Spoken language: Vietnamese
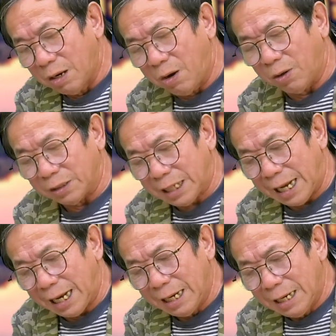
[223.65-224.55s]
Hỏi
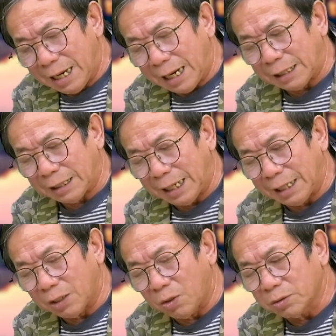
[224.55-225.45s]
ra, ảnh
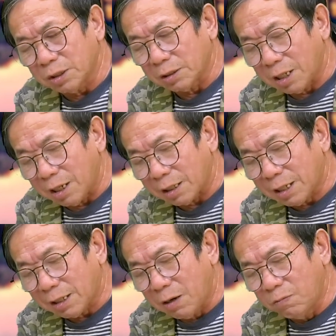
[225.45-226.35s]
này có từ thời
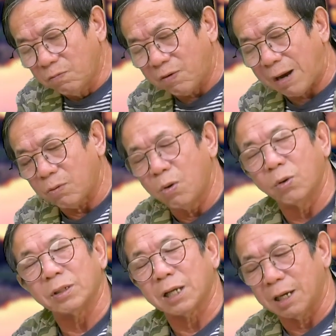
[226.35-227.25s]
các ông vào
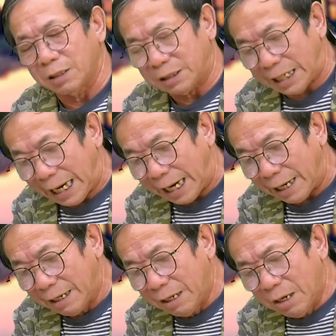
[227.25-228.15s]
hội thời trẻ.